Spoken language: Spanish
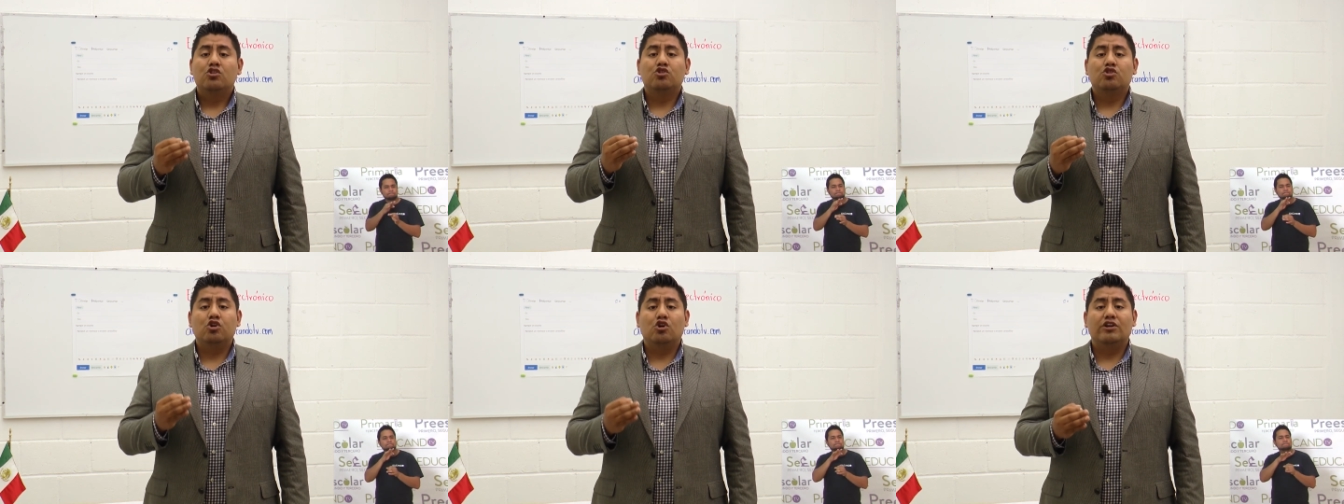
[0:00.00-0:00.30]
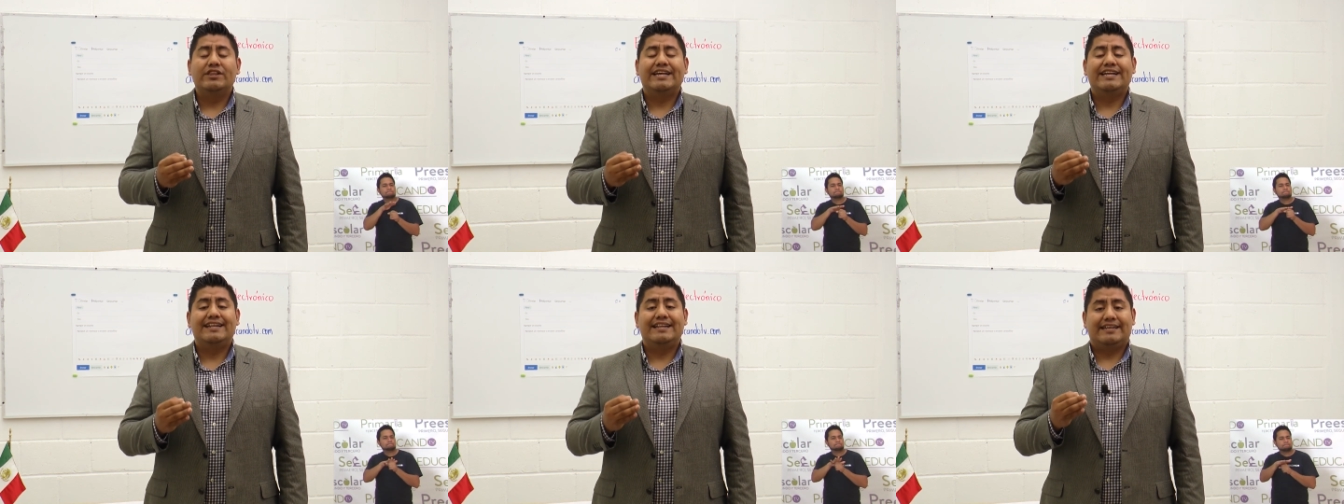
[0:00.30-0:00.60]

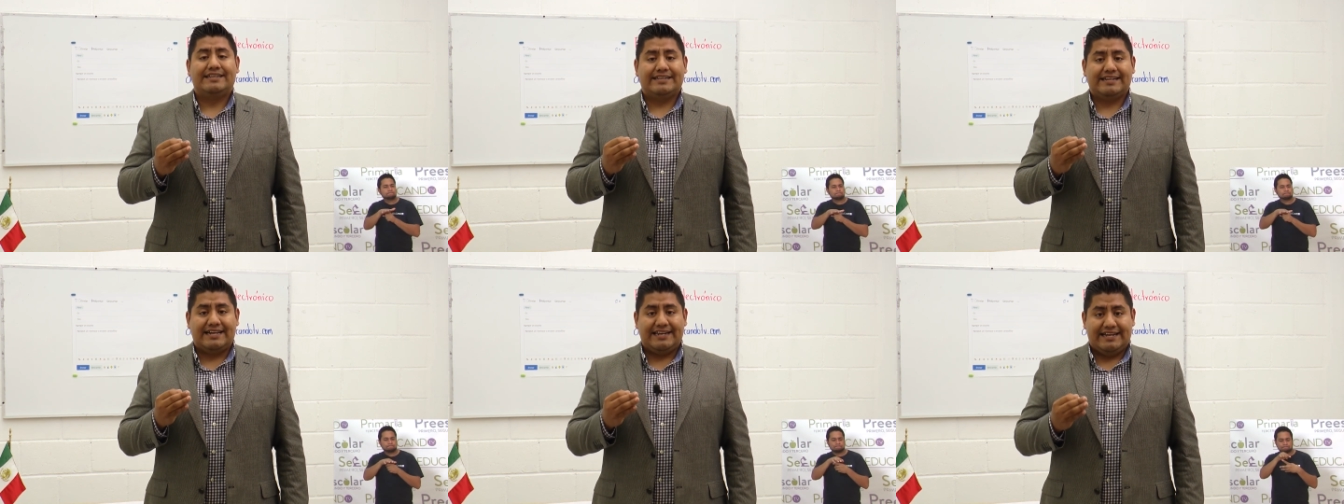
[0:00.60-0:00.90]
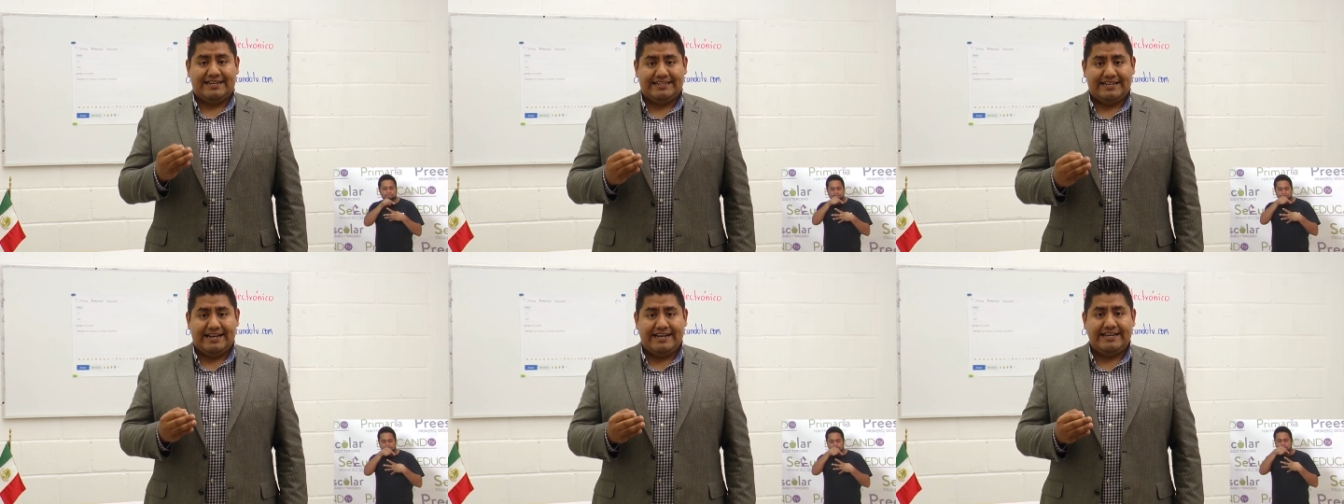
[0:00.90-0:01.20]
todas las
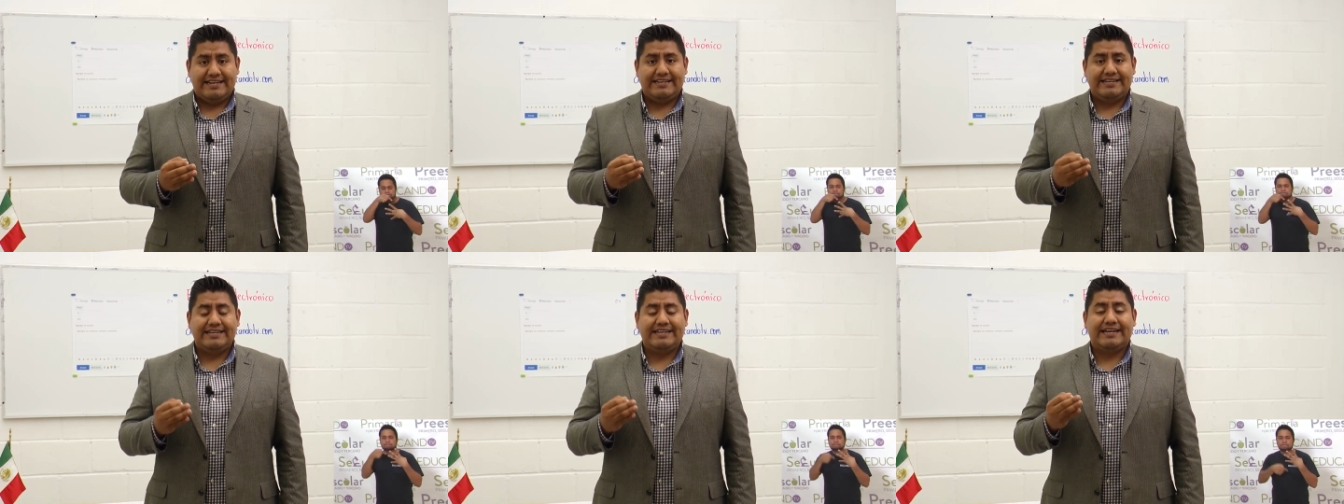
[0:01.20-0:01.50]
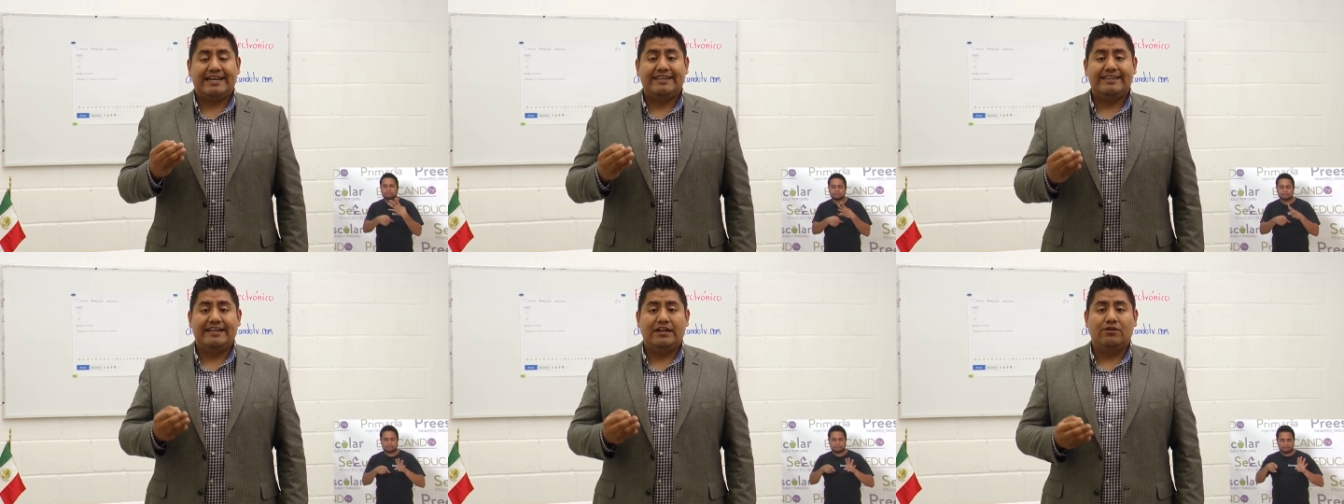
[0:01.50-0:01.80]

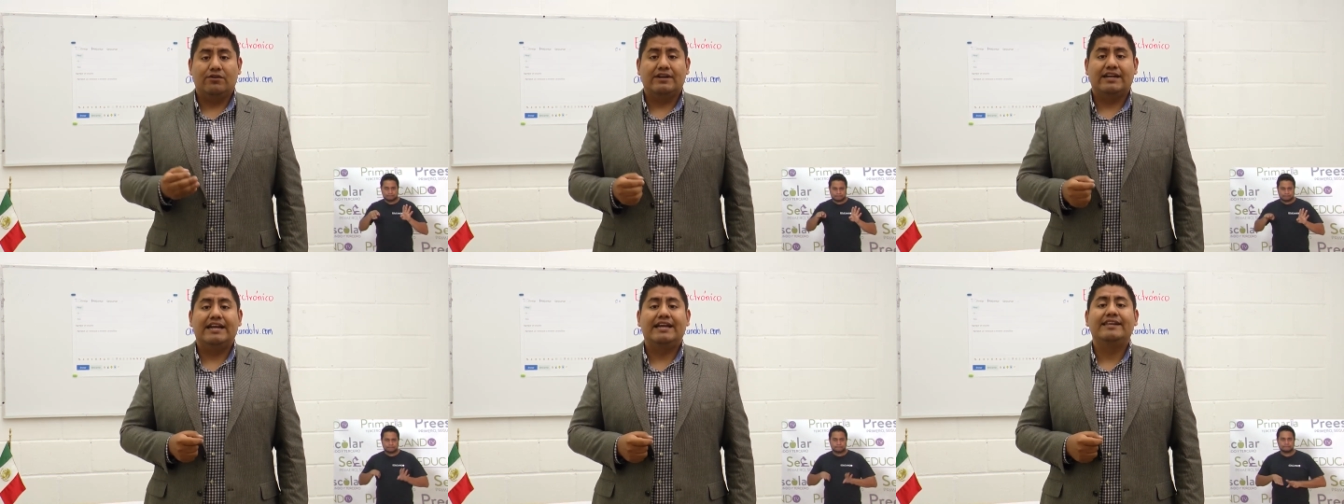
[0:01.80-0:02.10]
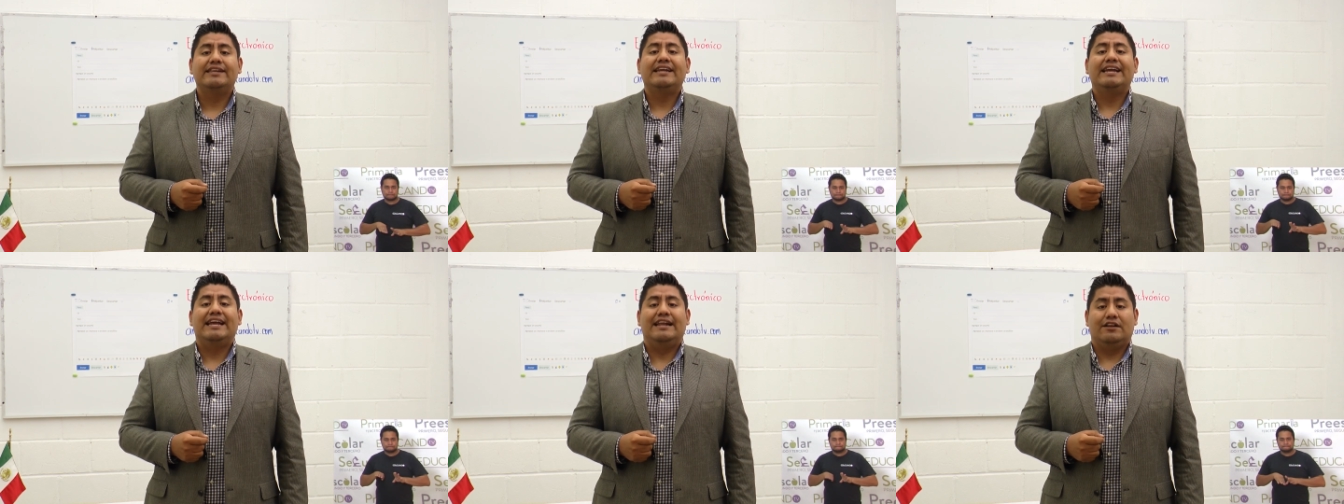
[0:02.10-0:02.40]
características de lo que
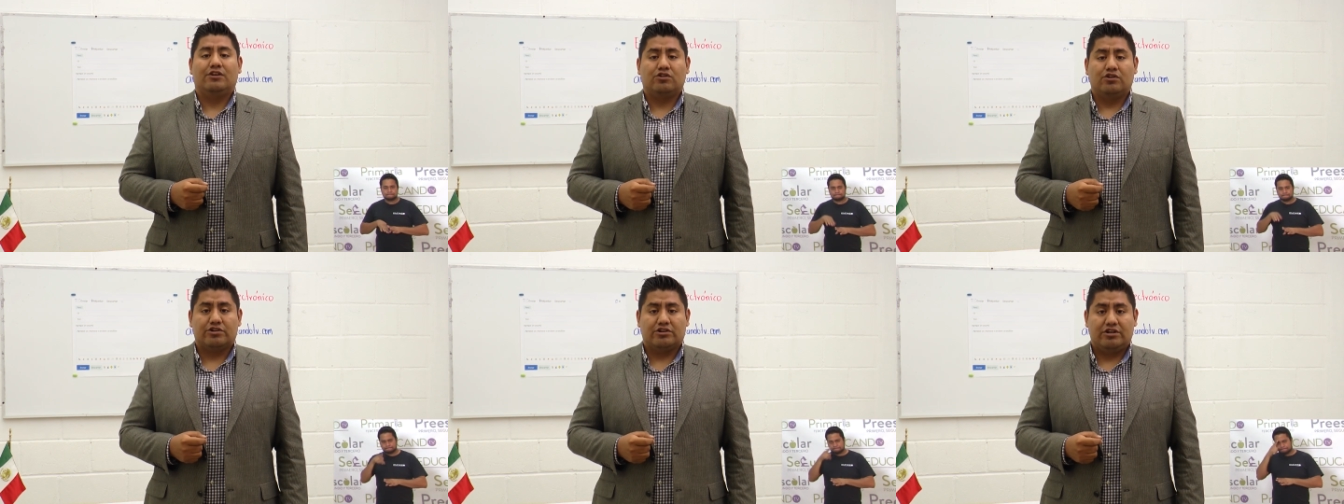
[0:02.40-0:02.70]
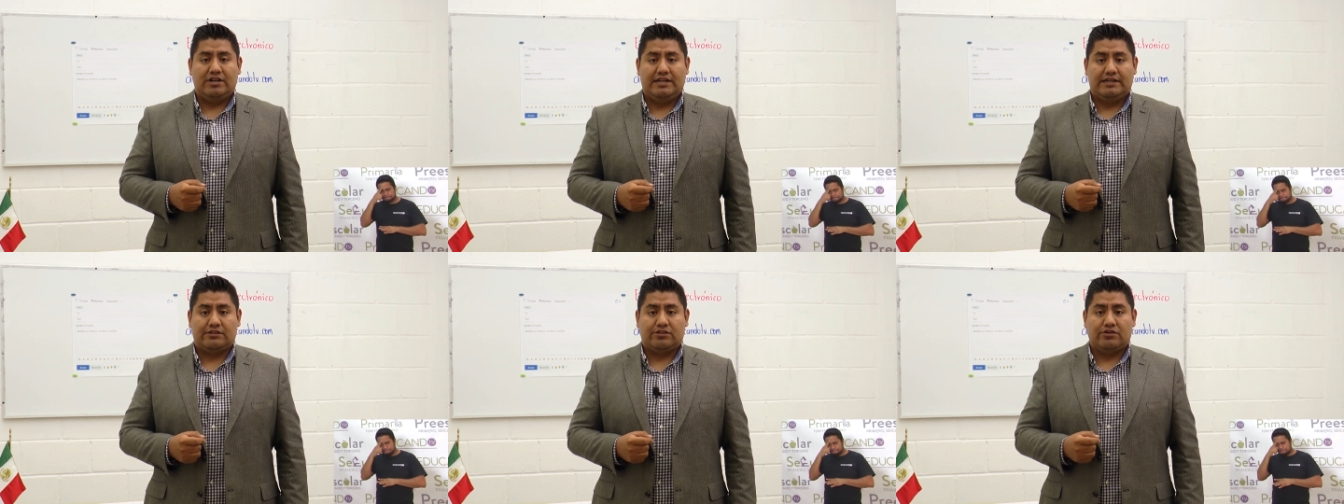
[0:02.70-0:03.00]
es el
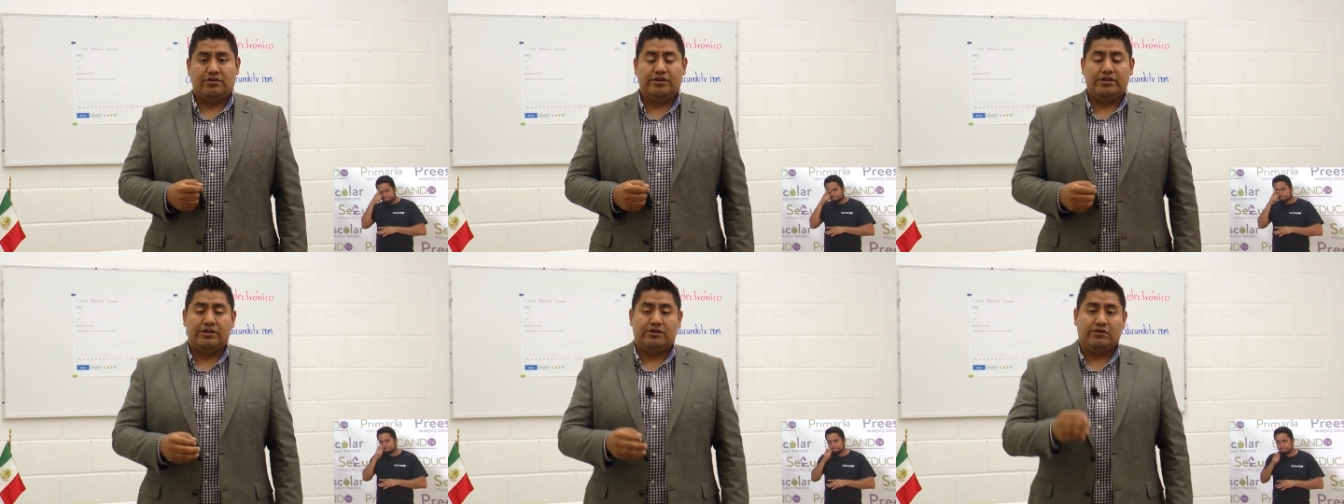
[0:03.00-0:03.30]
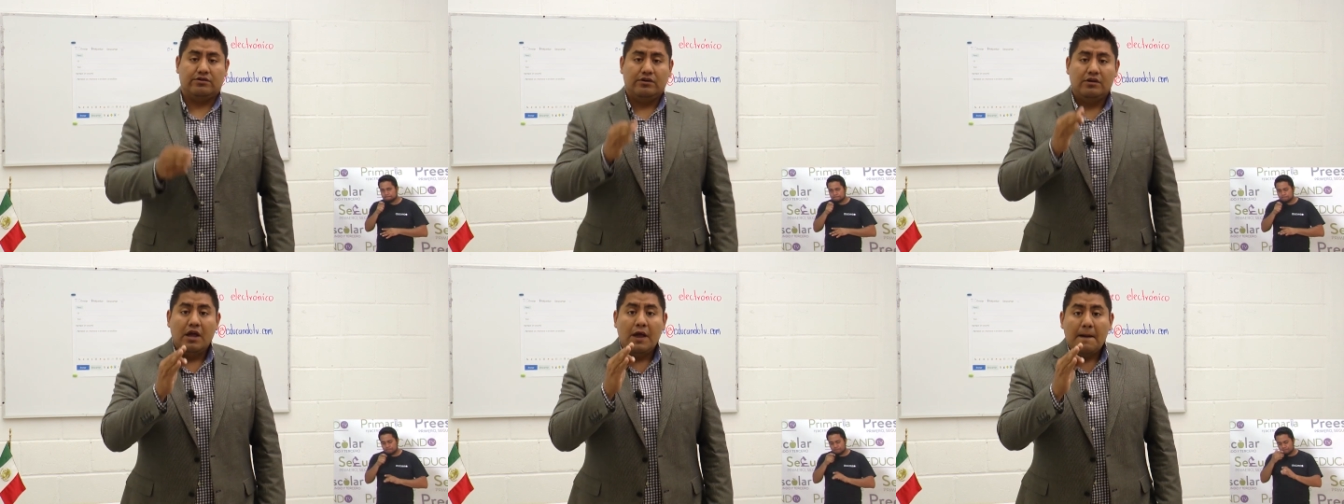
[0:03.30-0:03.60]
correo
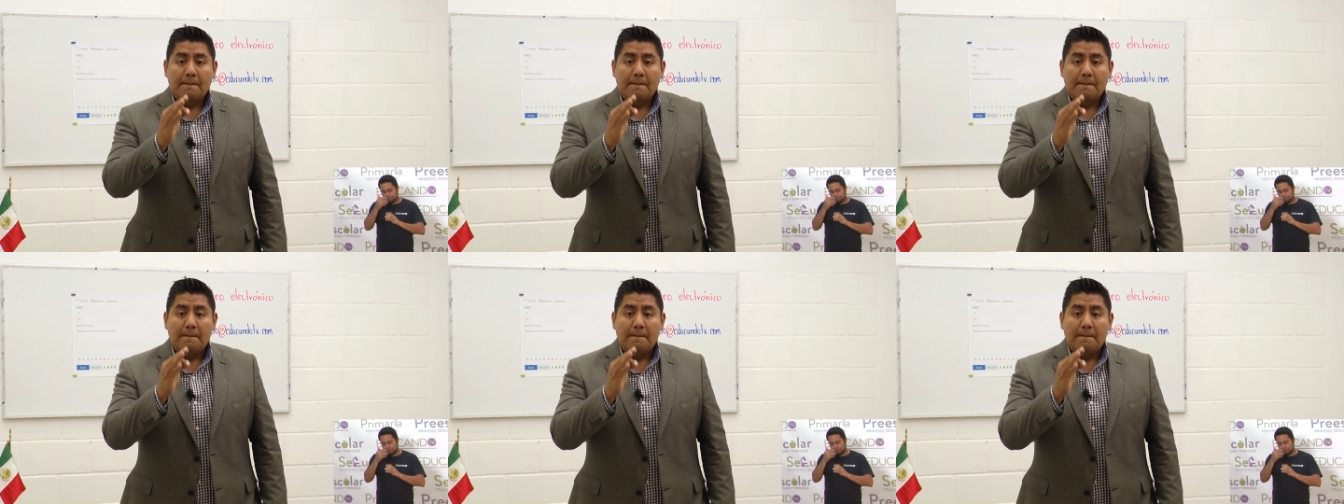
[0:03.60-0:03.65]
electrónico.